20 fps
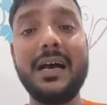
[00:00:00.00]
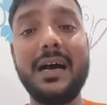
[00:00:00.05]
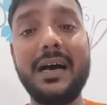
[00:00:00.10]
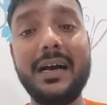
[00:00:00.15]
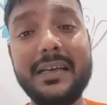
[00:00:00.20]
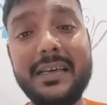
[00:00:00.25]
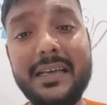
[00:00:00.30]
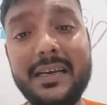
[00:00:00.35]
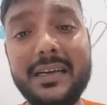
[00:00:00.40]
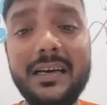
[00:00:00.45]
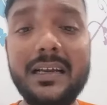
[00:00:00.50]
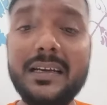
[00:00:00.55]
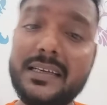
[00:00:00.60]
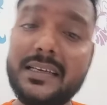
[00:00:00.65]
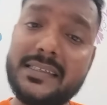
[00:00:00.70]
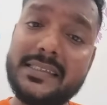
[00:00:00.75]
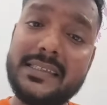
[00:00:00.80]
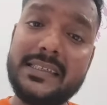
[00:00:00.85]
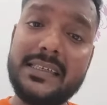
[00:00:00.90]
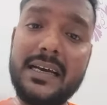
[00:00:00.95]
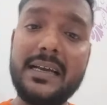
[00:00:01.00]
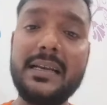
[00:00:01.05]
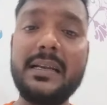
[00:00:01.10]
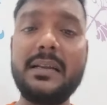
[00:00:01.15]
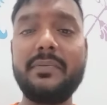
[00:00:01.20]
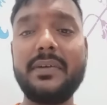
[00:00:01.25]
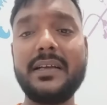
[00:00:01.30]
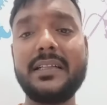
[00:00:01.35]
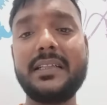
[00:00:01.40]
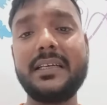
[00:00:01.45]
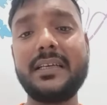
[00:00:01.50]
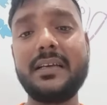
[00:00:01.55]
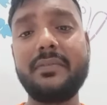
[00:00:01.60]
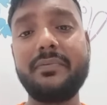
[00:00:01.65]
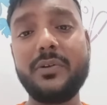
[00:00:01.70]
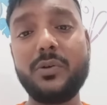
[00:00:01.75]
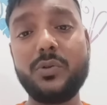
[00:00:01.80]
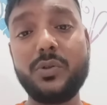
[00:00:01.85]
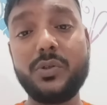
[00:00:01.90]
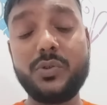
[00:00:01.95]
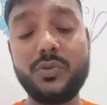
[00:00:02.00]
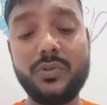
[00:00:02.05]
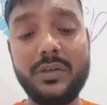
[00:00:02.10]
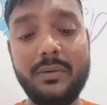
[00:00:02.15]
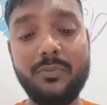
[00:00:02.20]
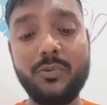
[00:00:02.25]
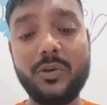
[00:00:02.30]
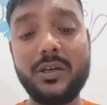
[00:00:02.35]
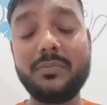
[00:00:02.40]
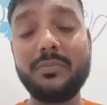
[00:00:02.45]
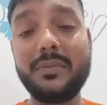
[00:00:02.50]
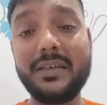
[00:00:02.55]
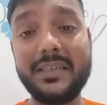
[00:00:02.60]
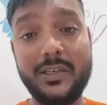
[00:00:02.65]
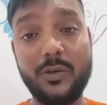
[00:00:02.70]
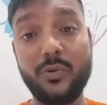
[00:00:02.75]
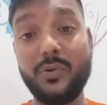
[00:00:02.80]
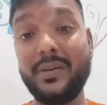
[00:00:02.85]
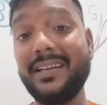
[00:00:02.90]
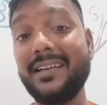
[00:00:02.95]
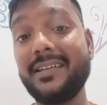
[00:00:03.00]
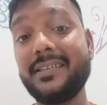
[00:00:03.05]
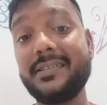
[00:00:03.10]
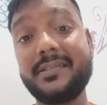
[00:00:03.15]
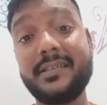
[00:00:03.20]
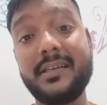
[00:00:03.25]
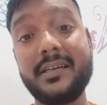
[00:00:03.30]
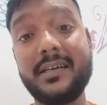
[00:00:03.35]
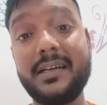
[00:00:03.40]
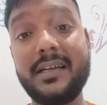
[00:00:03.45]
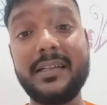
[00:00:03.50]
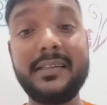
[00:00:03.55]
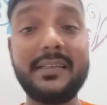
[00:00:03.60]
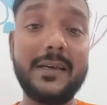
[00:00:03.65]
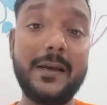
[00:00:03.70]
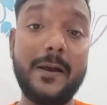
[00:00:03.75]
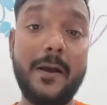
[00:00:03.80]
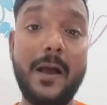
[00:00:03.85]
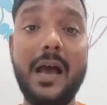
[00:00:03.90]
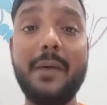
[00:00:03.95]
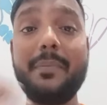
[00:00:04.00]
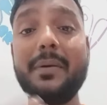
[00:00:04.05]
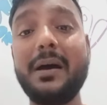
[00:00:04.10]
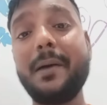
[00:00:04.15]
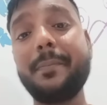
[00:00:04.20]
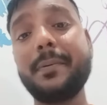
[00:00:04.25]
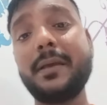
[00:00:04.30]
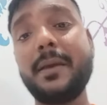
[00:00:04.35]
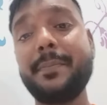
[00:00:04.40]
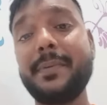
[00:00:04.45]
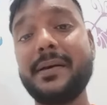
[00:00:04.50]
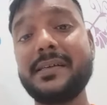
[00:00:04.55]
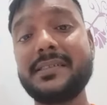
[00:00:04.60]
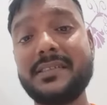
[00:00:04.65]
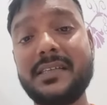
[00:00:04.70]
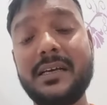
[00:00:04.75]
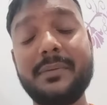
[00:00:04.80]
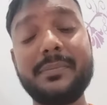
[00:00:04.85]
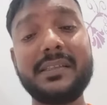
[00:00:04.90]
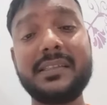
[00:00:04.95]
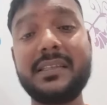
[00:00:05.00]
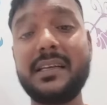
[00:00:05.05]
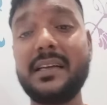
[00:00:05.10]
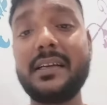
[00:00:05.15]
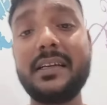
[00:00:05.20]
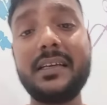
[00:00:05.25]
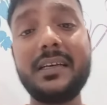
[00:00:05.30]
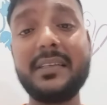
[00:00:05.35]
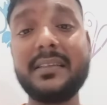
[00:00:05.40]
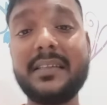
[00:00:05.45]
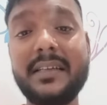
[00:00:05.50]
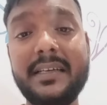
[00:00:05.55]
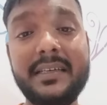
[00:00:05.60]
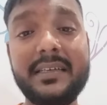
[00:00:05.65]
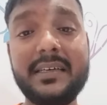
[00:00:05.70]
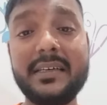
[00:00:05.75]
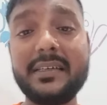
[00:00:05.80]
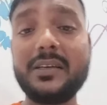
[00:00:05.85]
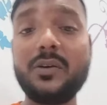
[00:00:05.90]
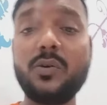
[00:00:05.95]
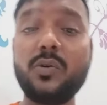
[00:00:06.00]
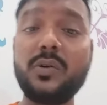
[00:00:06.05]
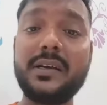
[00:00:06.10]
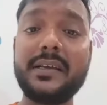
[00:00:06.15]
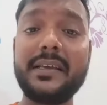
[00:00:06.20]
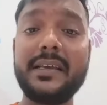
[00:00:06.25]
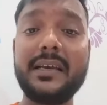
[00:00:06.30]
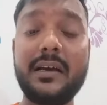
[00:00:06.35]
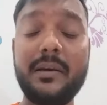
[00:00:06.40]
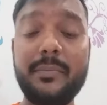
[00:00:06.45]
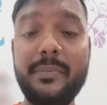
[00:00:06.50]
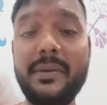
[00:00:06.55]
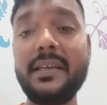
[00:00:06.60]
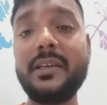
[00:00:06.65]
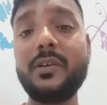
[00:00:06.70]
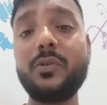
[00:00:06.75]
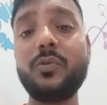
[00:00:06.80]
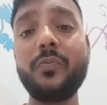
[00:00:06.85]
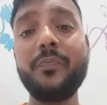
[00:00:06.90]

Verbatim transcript: आखिरकार किसी अन्य व्यक्ति के विरुद्ध झूठा मुकदमा क्यों नहीं रजिस्टर करा दिया अब आपके पास साबित करने का तरीका क्या होगा कि हम ही क्यों